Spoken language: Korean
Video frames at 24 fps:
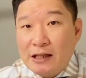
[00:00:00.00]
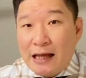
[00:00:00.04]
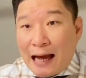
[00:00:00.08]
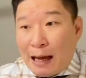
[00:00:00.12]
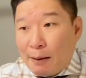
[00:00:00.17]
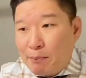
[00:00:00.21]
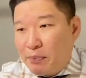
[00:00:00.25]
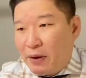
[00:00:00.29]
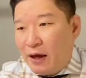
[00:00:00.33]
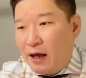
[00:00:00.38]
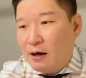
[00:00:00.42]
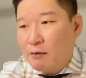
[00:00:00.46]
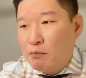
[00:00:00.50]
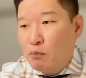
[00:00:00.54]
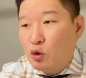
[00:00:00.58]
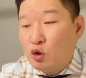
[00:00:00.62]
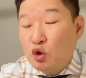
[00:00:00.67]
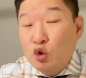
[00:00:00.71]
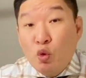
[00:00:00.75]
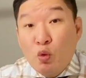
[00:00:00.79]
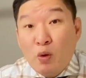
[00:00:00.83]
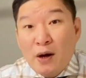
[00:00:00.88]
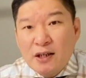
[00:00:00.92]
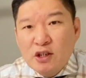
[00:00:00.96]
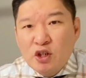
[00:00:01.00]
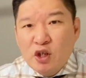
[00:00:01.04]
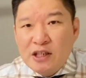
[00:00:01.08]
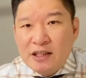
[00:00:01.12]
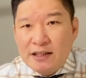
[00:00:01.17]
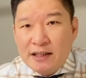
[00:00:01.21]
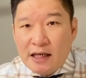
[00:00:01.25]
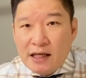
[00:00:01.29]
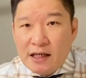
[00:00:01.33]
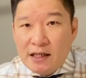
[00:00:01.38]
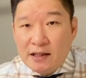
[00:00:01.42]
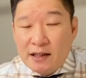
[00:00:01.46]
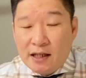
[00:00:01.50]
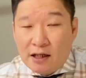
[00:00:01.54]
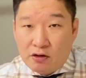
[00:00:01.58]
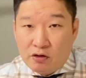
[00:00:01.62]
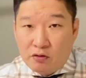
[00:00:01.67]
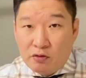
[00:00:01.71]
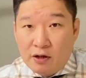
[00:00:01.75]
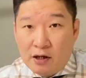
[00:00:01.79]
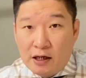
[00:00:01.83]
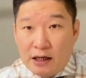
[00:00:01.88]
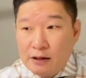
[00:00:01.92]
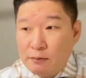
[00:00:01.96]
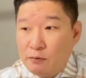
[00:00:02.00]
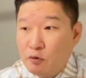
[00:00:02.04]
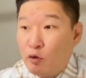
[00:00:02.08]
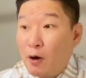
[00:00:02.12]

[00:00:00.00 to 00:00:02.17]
앞에 뭐 소화전이 생긴다던가 아니면